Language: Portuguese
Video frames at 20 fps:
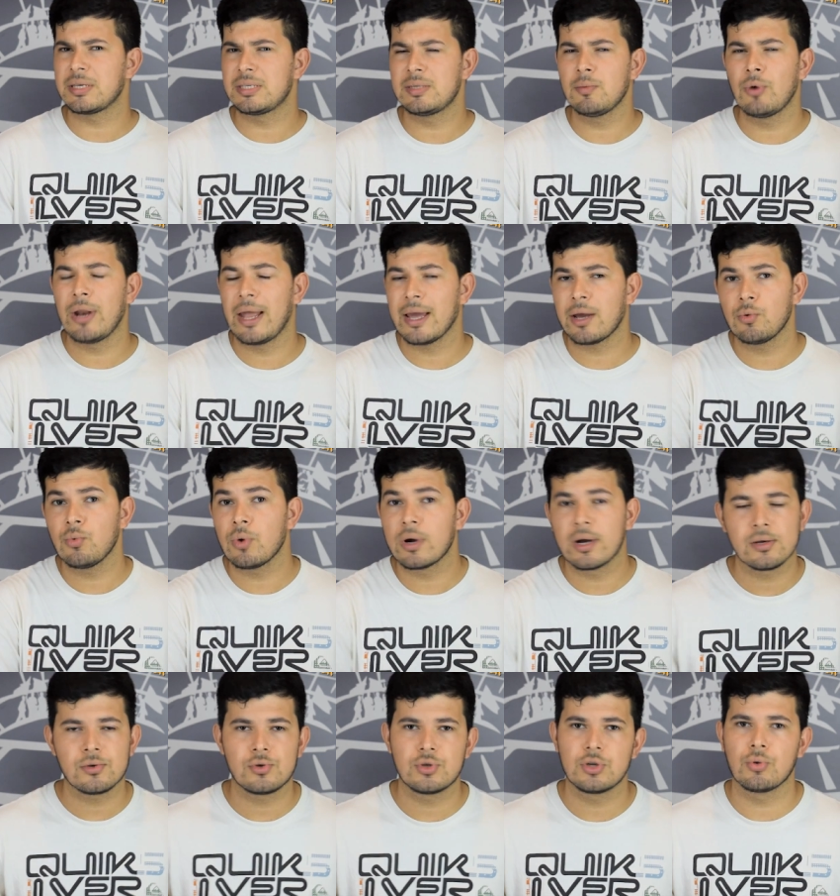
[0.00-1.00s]
Esse moleque eu não
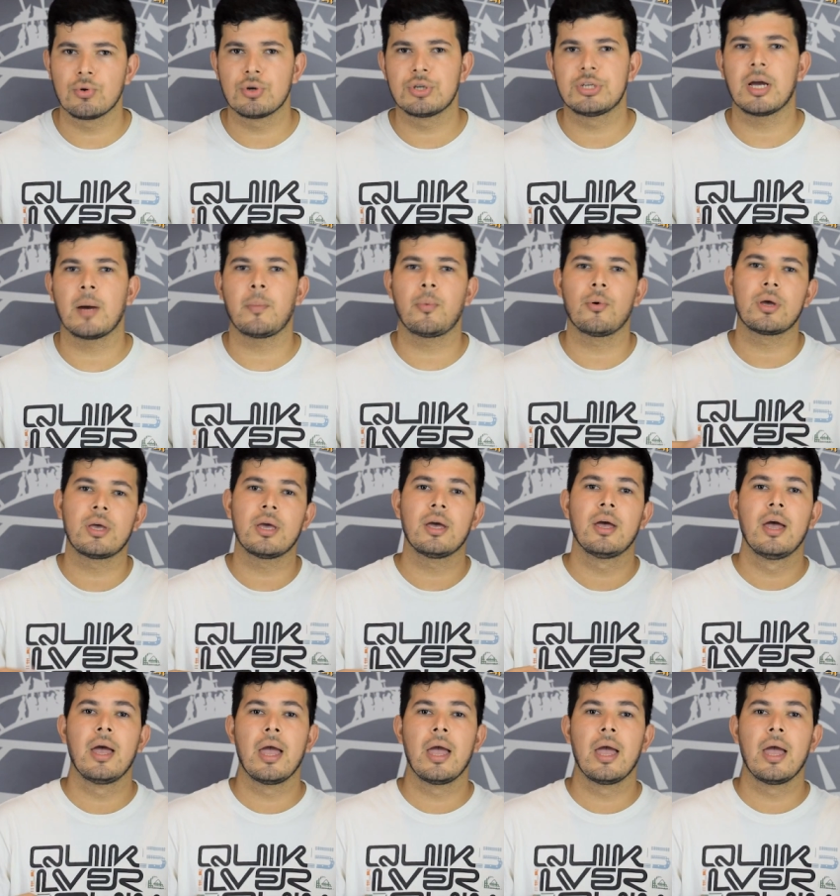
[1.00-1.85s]
canso de elogiar porque